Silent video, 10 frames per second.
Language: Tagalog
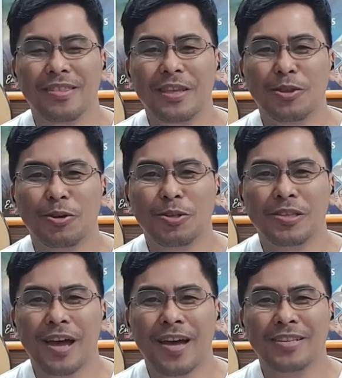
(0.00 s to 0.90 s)
dito
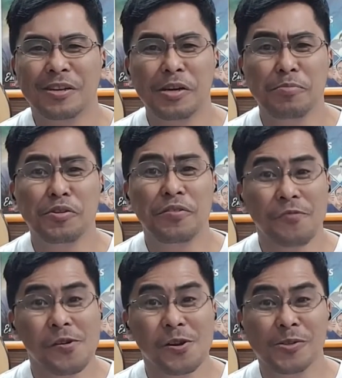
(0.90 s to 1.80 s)
sa Scripture
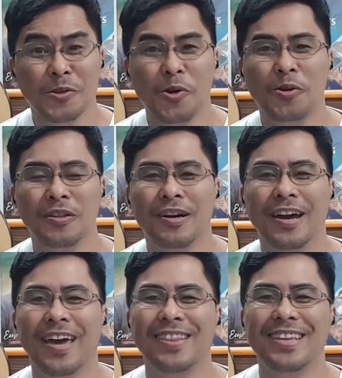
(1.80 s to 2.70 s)
for Your Soul.
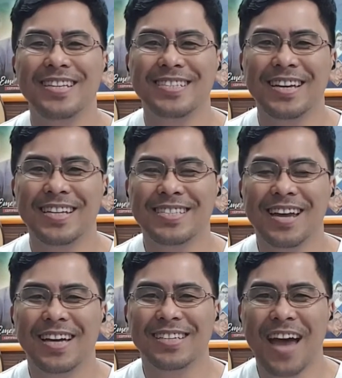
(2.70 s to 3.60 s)
And this is
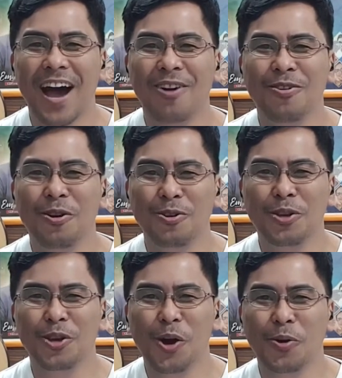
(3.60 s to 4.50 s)
Now
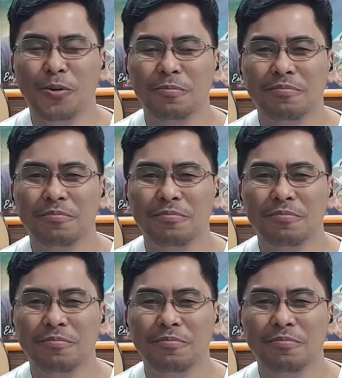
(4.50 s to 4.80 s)
You Know.